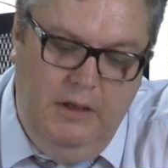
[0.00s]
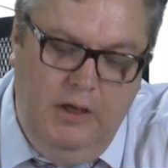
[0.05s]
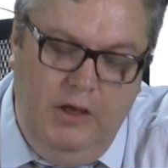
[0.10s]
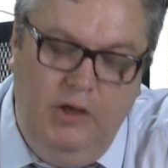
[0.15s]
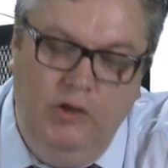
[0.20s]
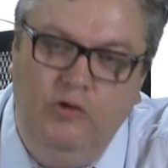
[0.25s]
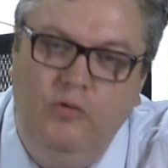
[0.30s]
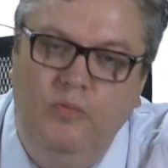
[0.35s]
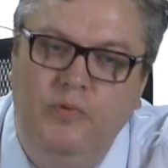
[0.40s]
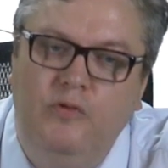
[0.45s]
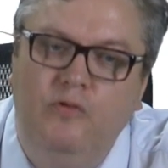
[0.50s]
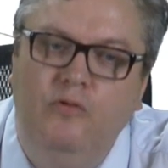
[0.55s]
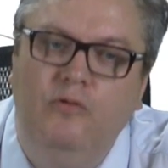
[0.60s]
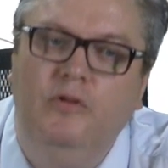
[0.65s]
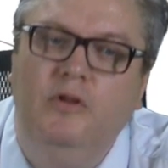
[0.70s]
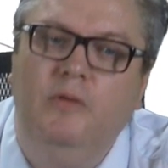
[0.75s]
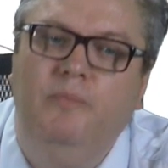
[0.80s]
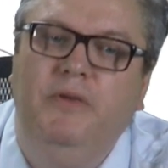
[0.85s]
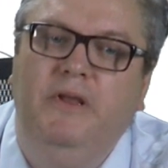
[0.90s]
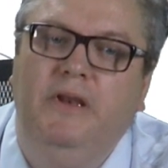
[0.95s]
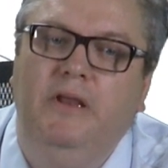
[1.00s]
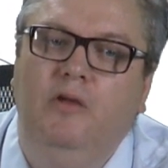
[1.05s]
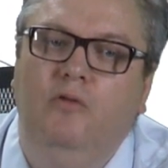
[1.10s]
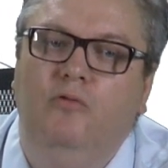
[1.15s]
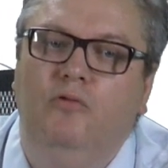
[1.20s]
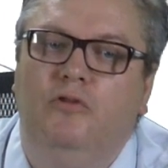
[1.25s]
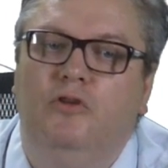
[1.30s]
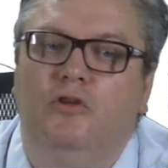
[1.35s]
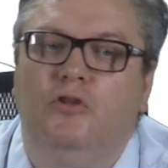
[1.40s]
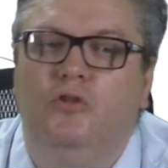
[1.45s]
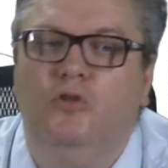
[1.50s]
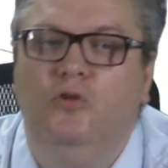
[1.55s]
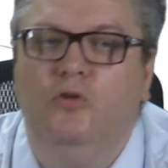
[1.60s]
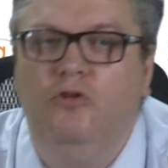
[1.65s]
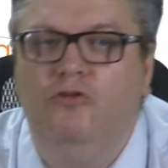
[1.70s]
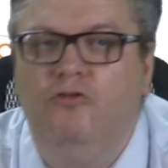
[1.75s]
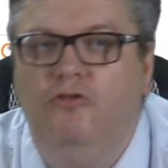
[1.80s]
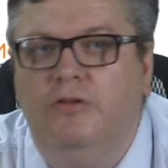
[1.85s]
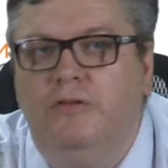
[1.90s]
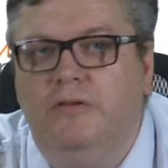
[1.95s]
Инкубационный период до
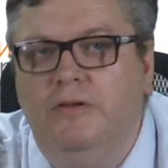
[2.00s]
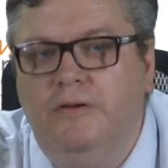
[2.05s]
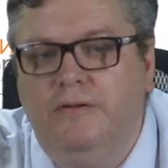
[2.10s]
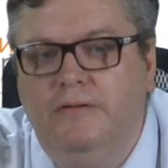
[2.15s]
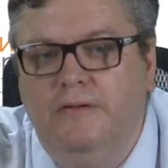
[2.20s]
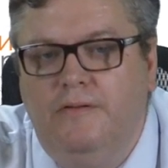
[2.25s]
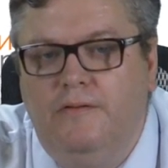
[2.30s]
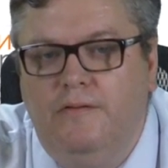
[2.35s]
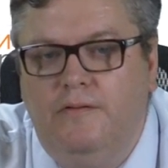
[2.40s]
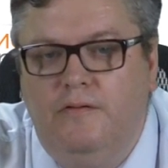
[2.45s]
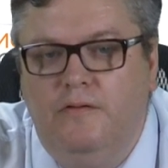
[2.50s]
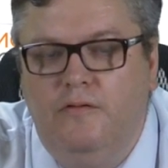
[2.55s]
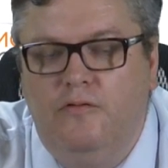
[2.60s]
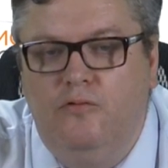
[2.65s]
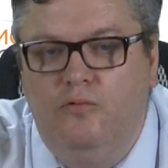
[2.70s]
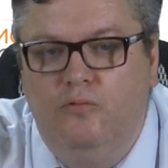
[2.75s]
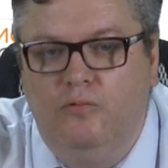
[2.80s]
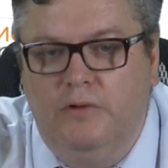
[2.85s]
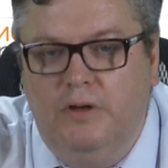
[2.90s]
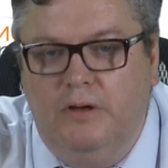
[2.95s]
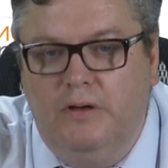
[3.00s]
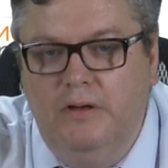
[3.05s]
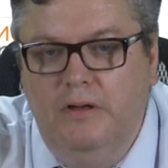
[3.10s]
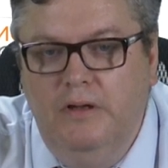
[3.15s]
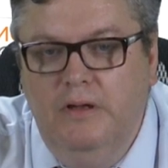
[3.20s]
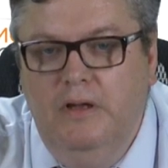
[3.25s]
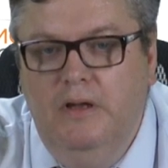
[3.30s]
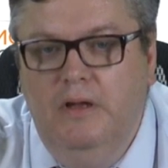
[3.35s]
14 суток.